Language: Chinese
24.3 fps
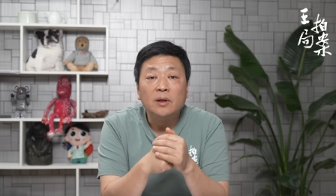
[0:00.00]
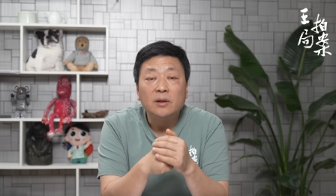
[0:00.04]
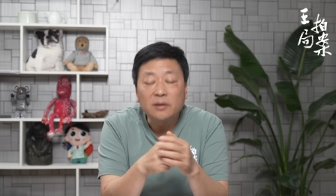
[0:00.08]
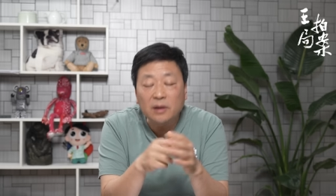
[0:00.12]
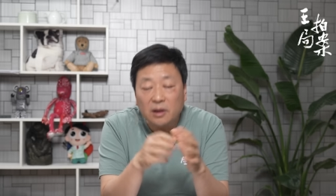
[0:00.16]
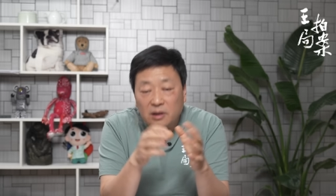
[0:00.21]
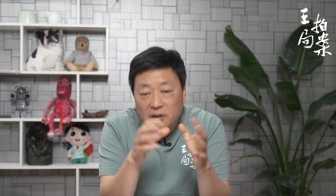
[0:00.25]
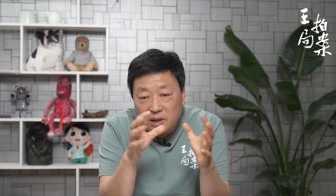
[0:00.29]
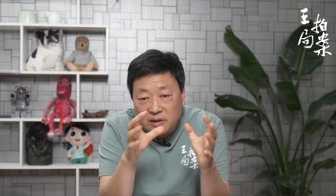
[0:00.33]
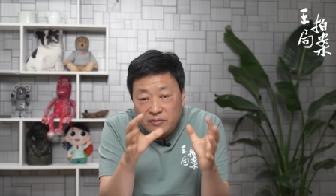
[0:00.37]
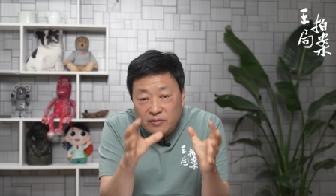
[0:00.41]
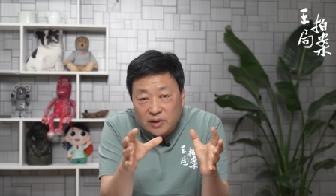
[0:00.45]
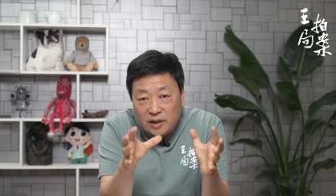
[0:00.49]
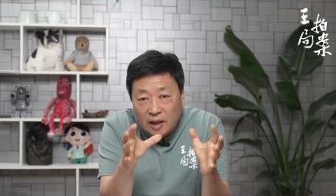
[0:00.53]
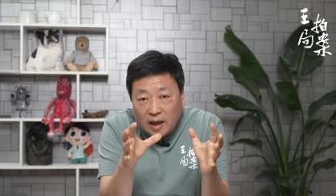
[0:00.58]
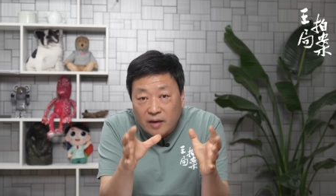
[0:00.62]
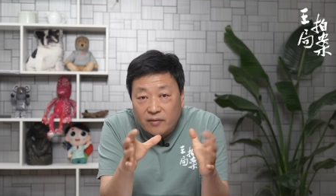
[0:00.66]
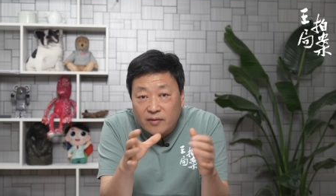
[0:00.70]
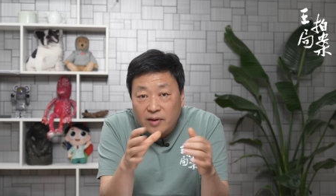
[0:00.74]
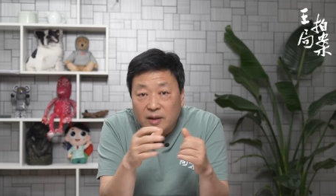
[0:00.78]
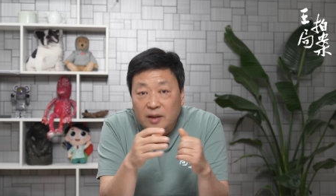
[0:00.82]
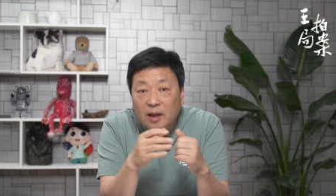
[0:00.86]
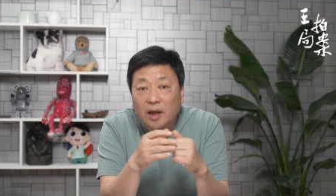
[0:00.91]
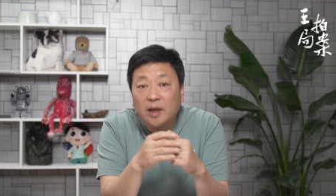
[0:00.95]
但是因为台
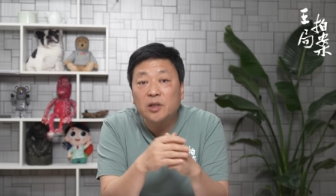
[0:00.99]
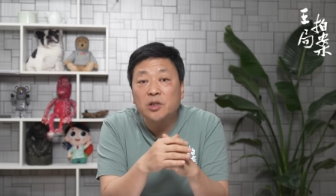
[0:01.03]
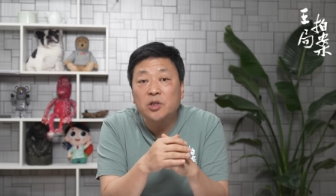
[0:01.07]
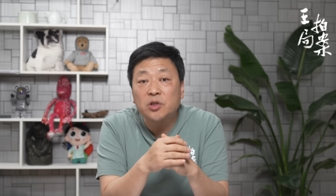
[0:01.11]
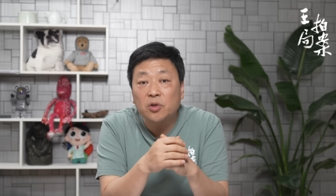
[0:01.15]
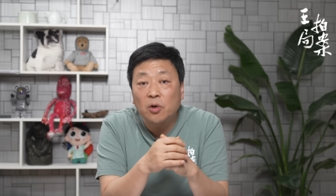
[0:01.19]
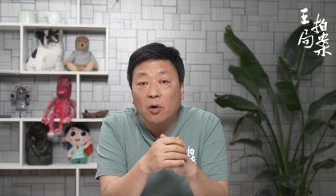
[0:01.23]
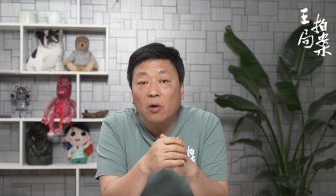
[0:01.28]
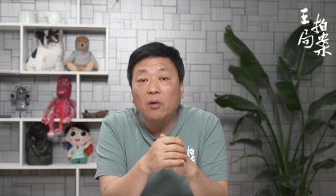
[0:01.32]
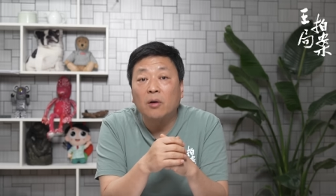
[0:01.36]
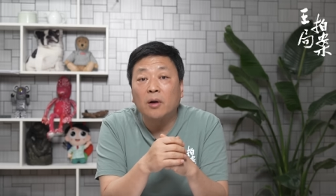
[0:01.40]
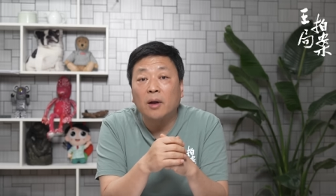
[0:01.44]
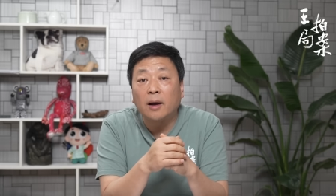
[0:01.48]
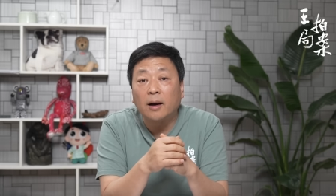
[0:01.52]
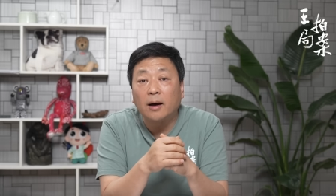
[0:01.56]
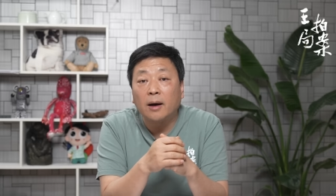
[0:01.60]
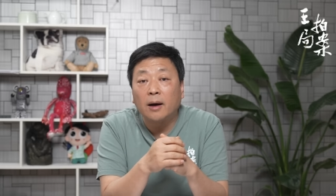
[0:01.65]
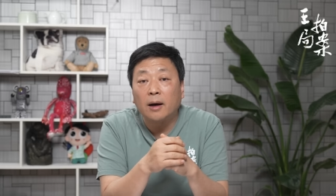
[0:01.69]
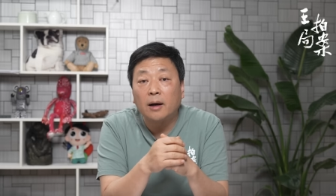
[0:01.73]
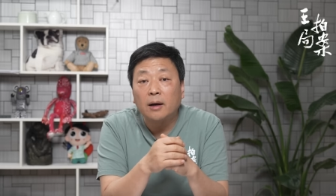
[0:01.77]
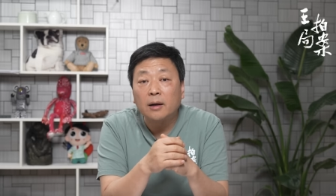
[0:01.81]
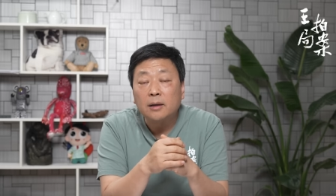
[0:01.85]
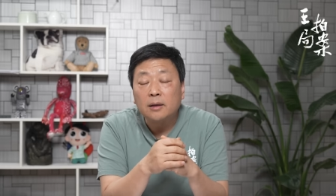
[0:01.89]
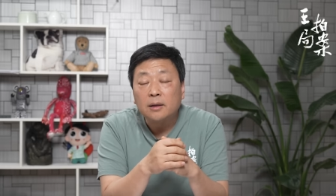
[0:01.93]
湾太小了
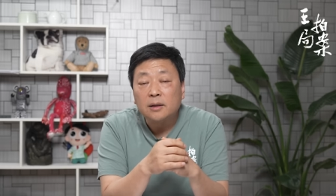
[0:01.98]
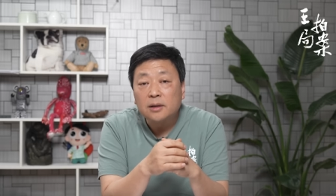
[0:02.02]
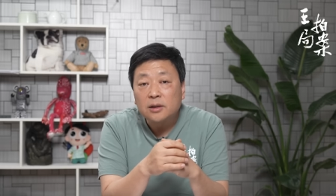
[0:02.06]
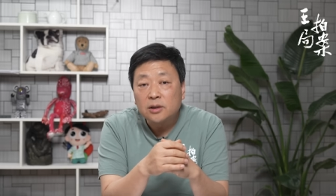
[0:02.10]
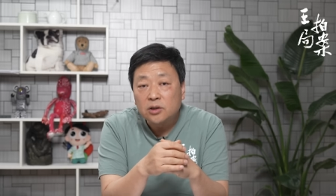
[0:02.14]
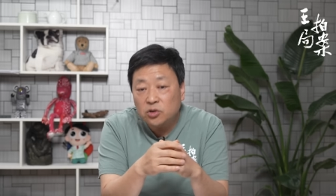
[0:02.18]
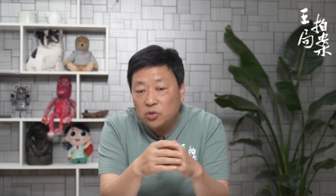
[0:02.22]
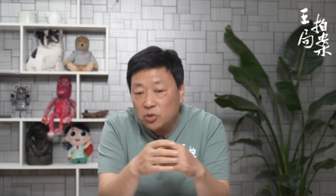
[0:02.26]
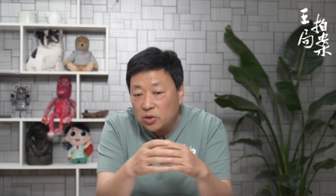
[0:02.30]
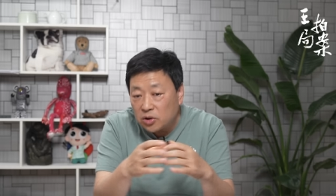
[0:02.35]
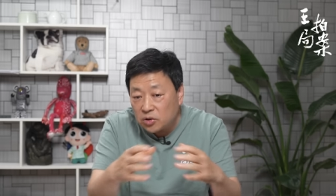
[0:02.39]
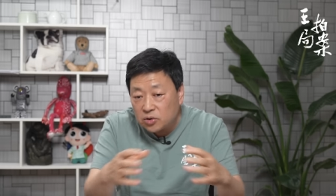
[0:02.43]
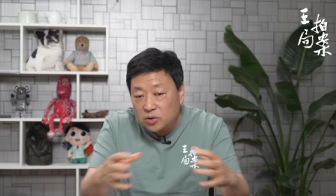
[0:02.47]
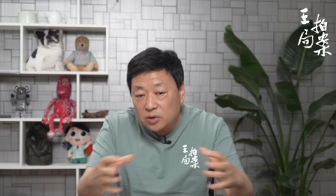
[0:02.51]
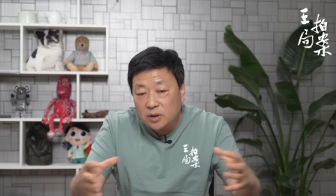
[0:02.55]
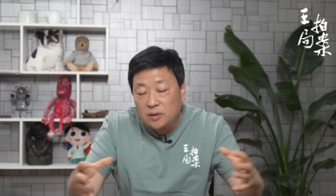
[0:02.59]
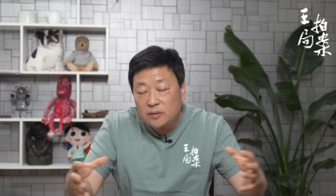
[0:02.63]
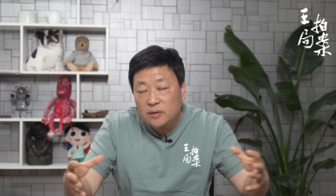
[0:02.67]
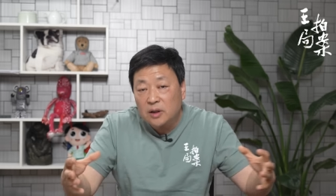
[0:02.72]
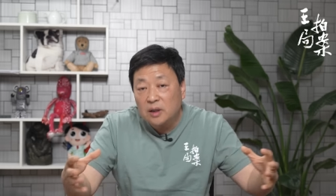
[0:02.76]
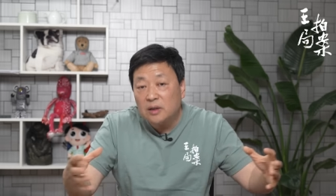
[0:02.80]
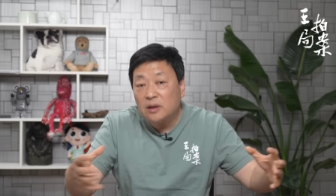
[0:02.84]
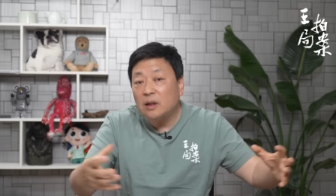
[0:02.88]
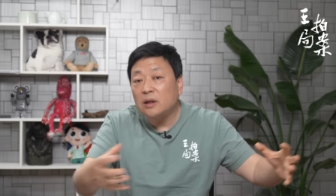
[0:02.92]
啊，所以
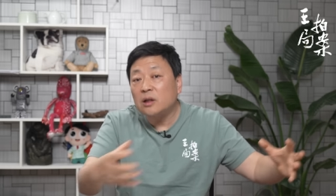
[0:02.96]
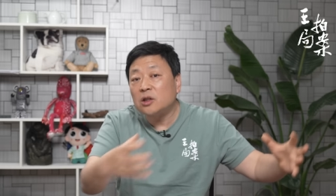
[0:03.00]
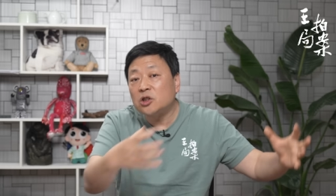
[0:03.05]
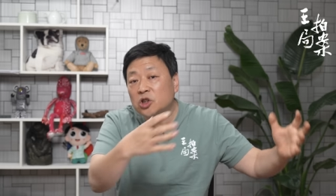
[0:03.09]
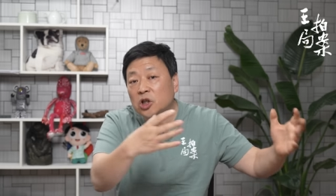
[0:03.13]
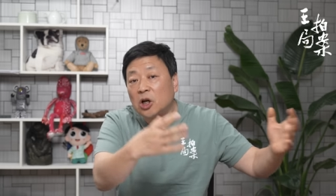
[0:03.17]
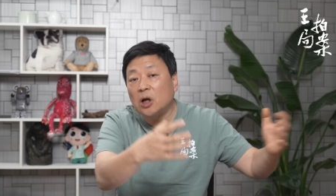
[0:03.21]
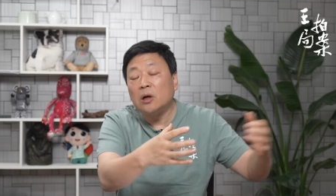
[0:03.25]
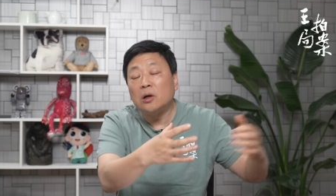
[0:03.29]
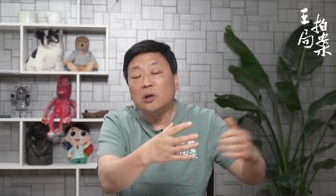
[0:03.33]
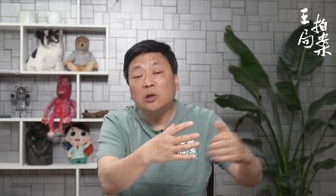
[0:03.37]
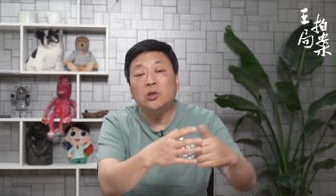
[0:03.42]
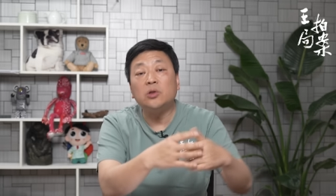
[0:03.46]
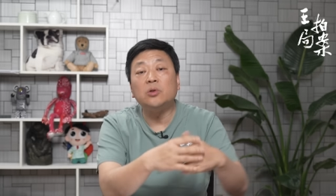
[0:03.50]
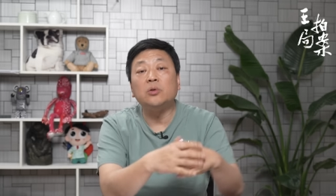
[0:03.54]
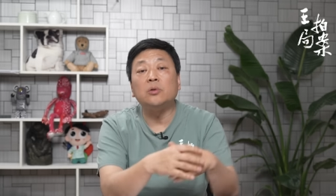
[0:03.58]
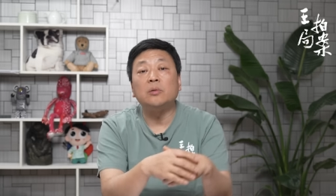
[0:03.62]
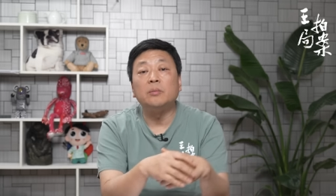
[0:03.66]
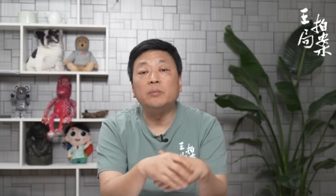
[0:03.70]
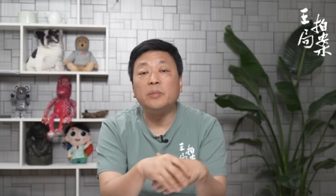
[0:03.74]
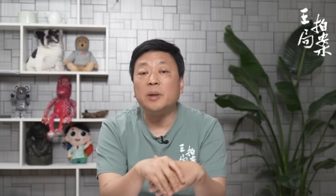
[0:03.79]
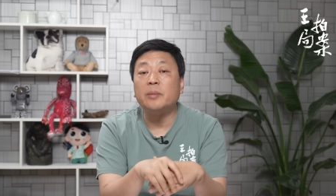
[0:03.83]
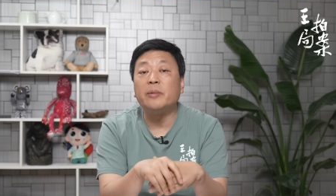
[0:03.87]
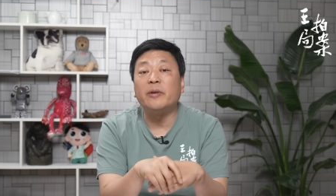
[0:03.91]
说跟他的成
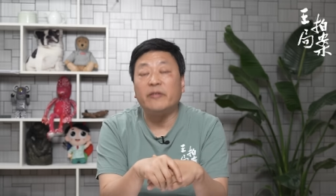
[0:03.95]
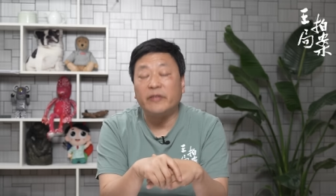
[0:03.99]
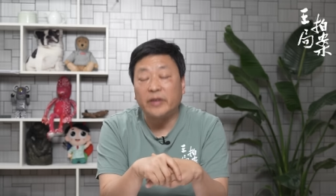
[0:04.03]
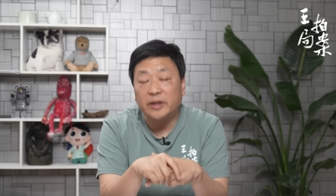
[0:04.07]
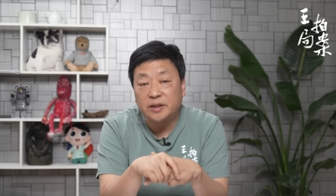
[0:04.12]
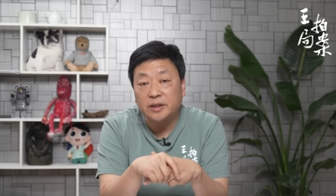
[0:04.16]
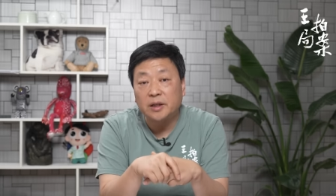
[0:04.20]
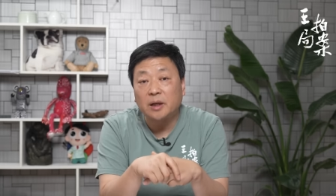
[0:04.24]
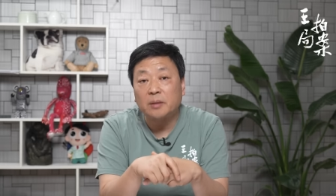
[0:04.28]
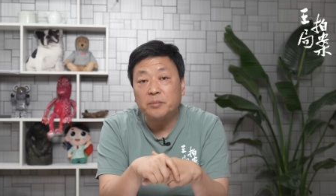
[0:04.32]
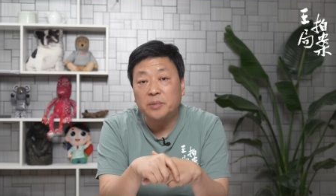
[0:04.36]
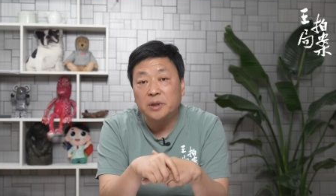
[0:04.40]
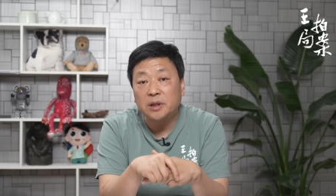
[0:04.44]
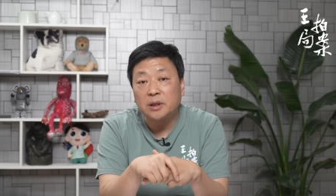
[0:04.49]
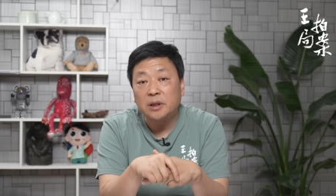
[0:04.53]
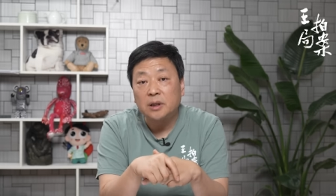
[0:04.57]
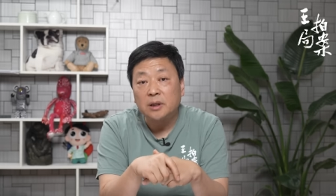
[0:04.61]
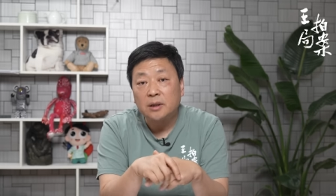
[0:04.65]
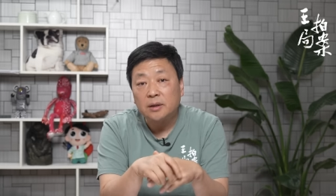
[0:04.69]
就没办法相比。